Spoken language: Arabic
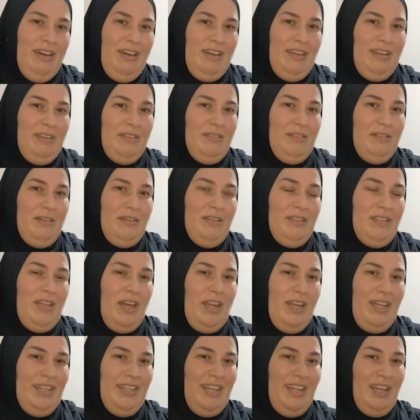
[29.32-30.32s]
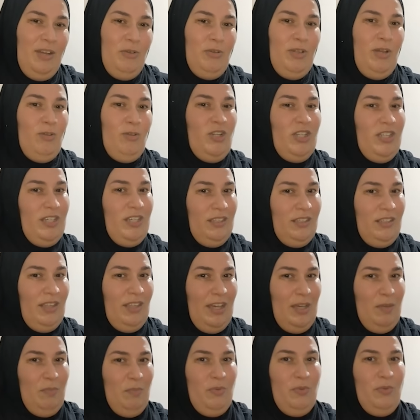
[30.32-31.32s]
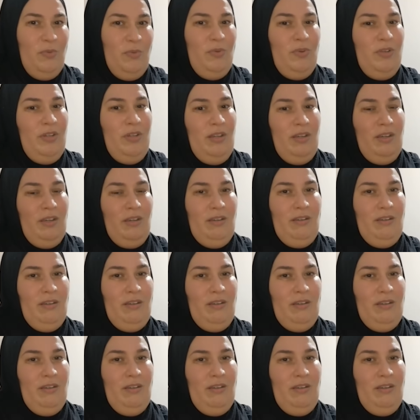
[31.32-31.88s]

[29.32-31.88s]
هاي اقترحت عليها قلت لها واش راك نطيب ون...